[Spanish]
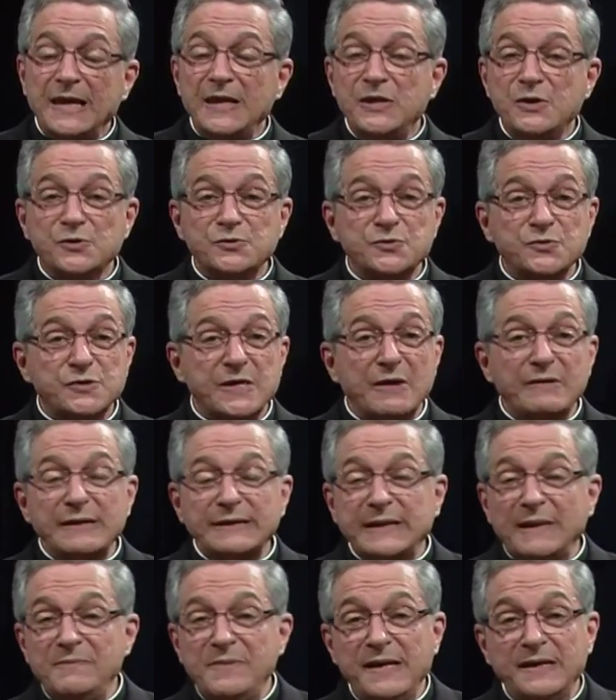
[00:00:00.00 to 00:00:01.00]
Y Dios nos
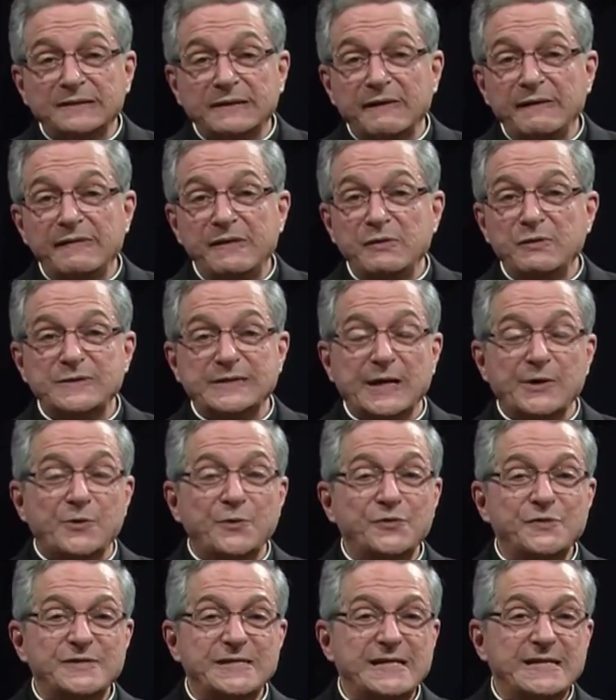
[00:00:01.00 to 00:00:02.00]
habla también a través de nuestra
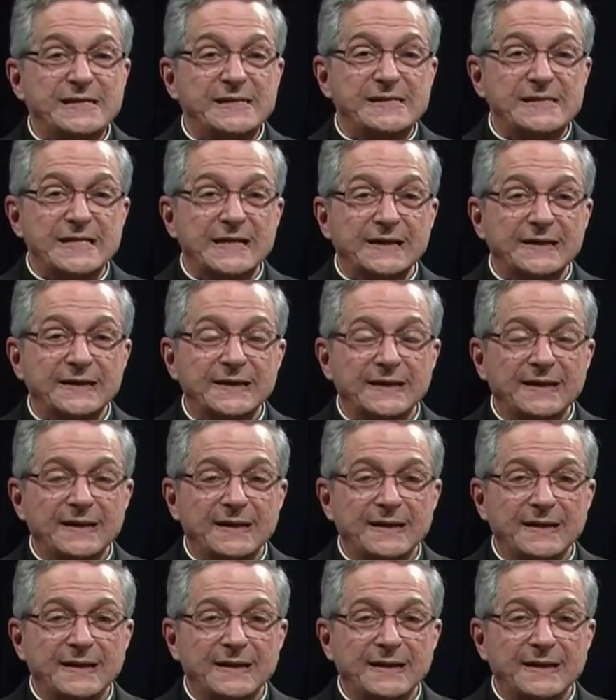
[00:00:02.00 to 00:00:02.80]
conciencia,